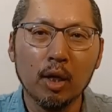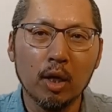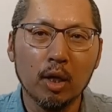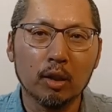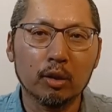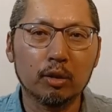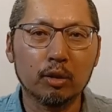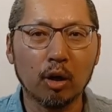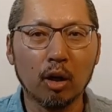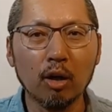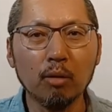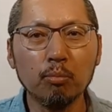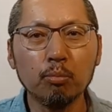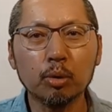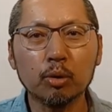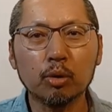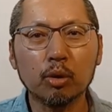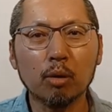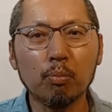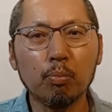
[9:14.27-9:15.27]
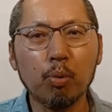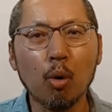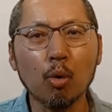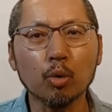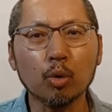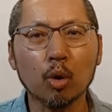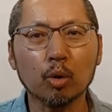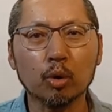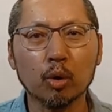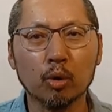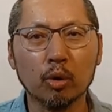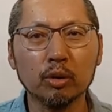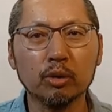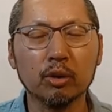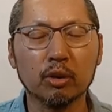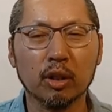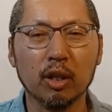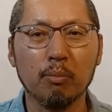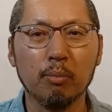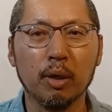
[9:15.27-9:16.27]
처음부터 폭력성을
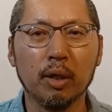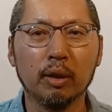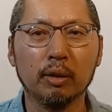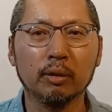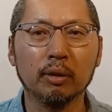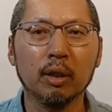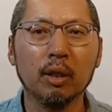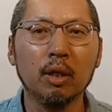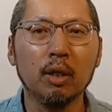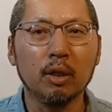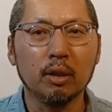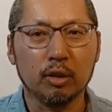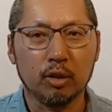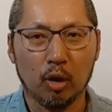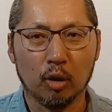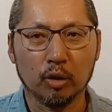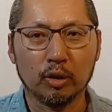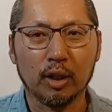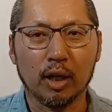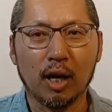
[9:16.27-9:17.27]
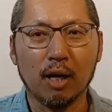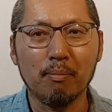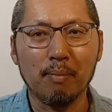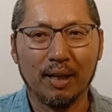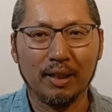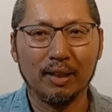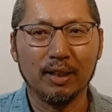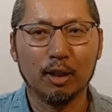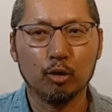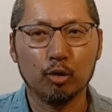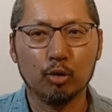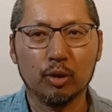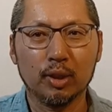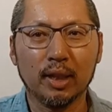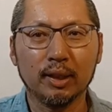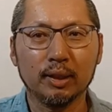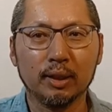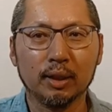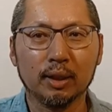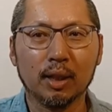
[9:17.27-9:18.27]
드러내면 여자가 만나주지
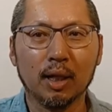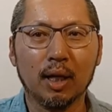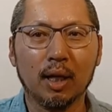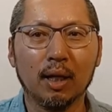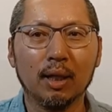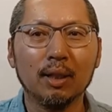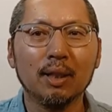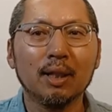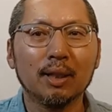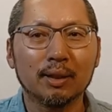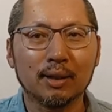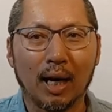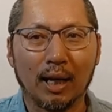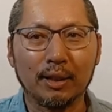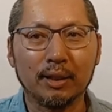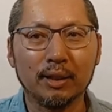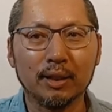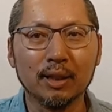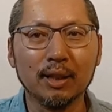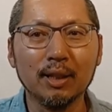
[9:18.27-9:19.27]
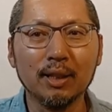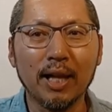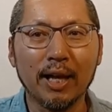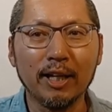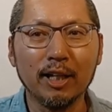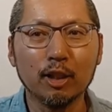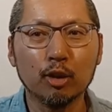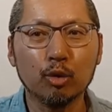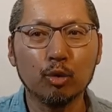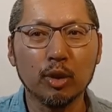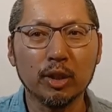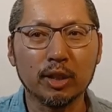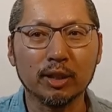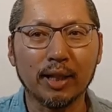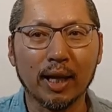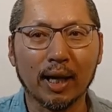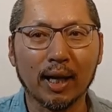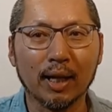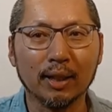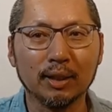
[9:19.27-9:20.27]
않으니까 닻을 내릴 수 있을
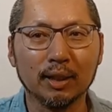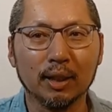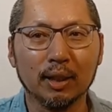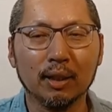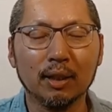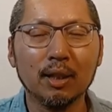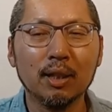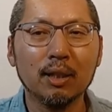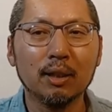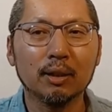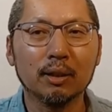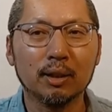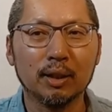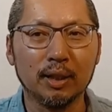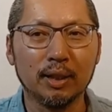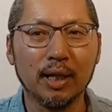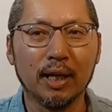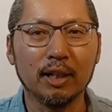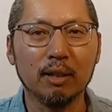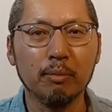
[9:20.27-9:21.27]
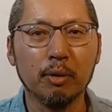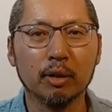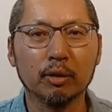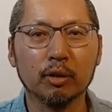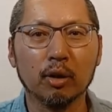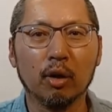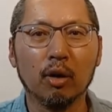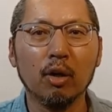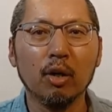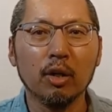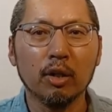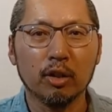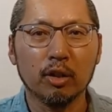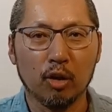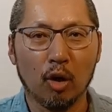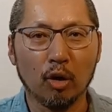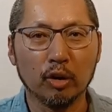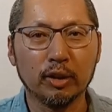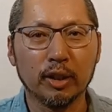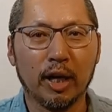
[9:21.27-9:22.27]
때까지 기다리면서
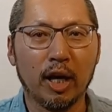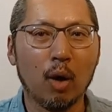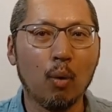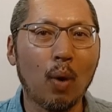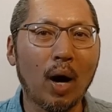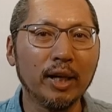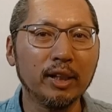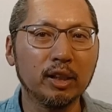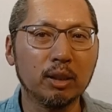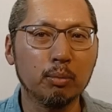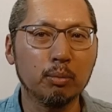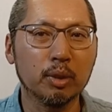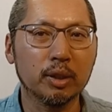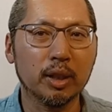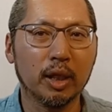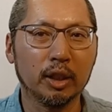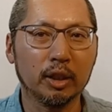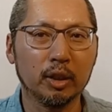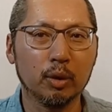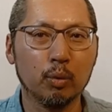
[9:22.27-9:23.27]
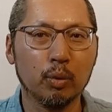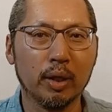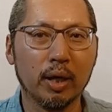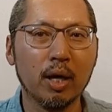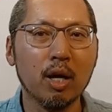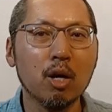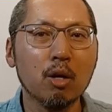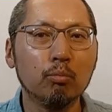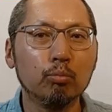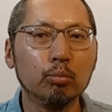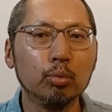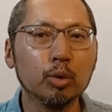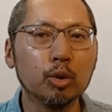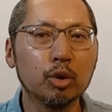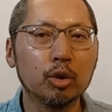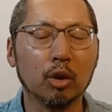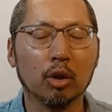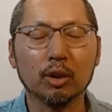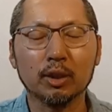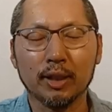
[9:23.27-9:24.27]
여자의 환심을 사기 위해
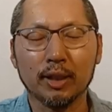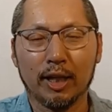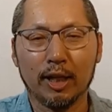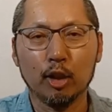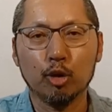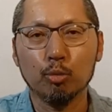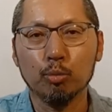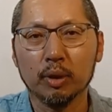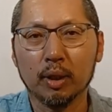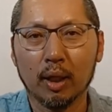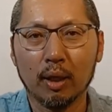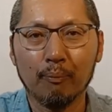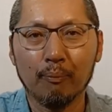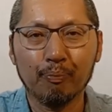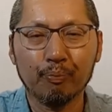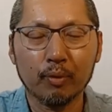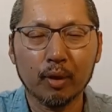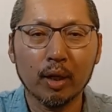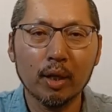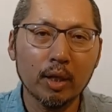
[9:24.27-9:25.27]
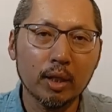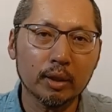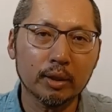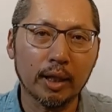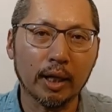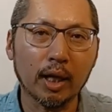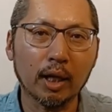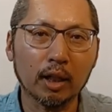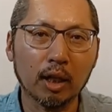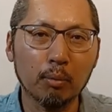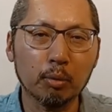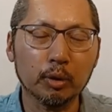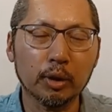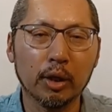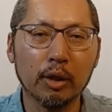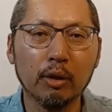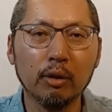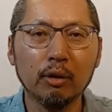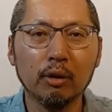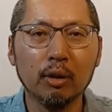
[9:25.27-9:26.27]
무척 잘해줍니다.
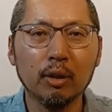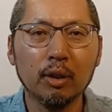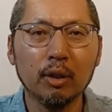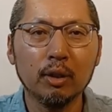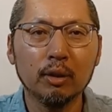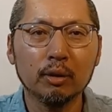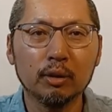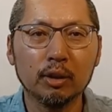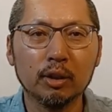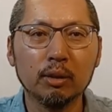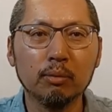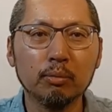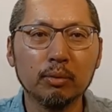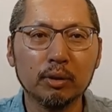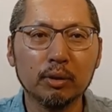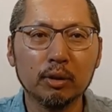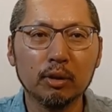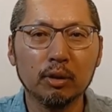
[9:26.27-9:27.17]
생각해보세요. 지금